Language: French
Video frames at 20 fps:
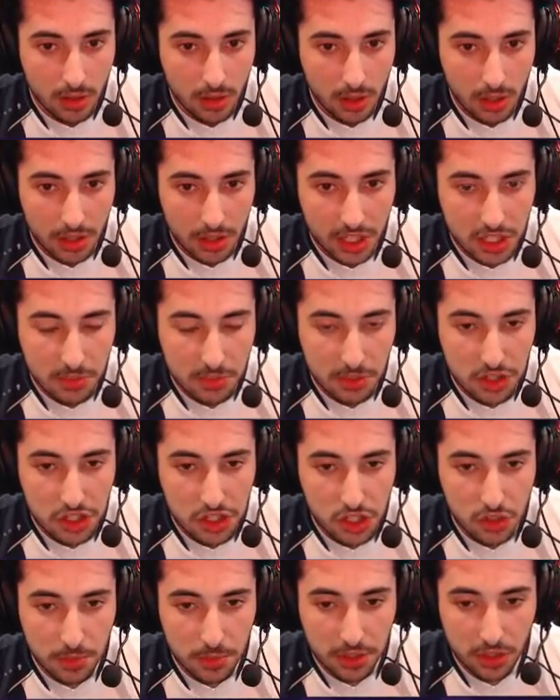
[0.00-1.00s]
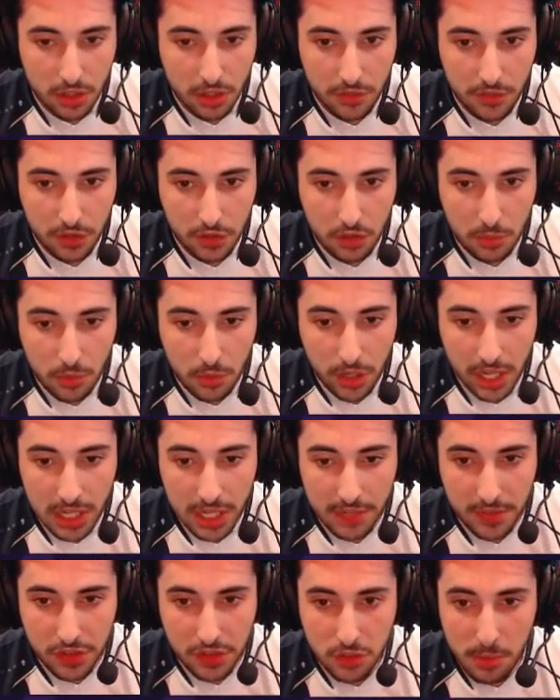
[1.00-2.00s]
Un archer magique, je vais mettre un fantôme royal.
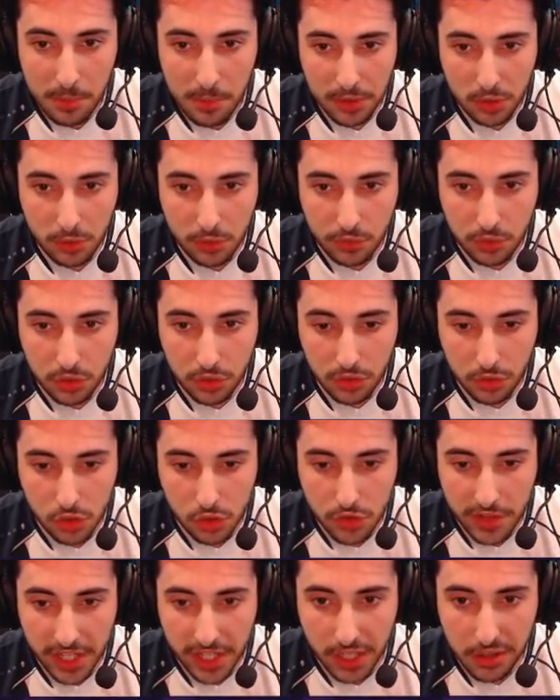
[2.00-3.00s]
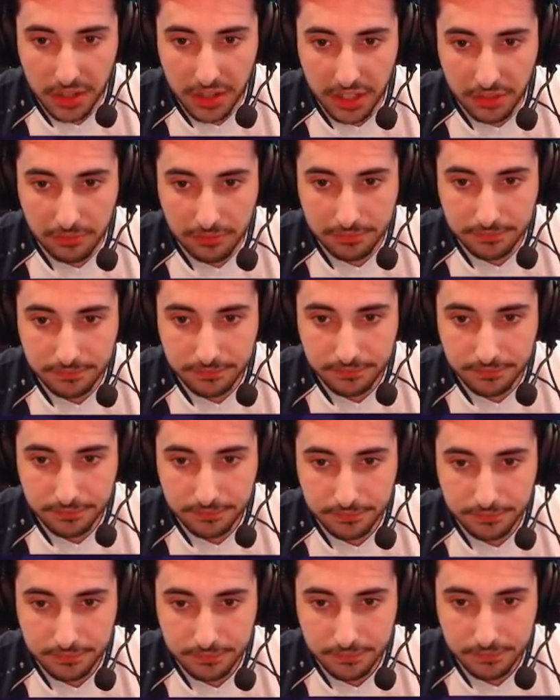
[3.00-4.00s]
Il va sûrement mettre une foudre, donc je vais agresser.
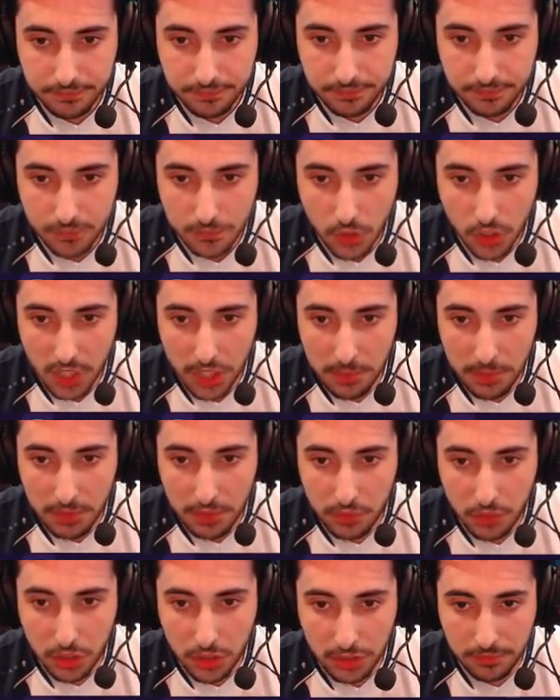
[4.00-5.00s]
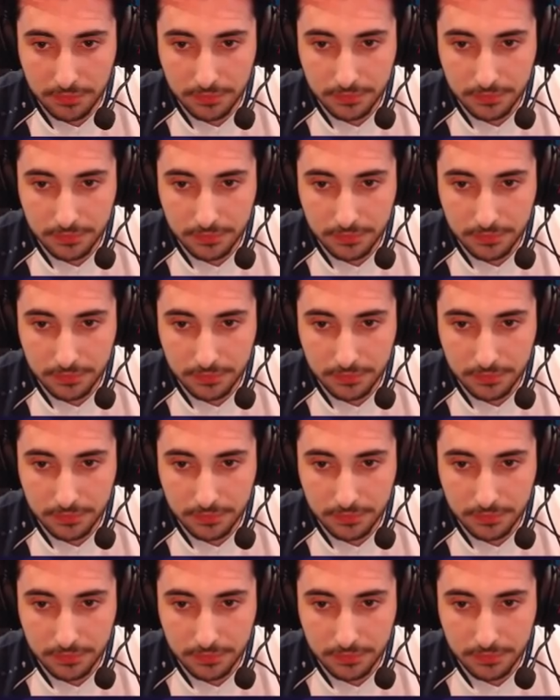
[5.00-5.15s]
Ok, mais une foudre.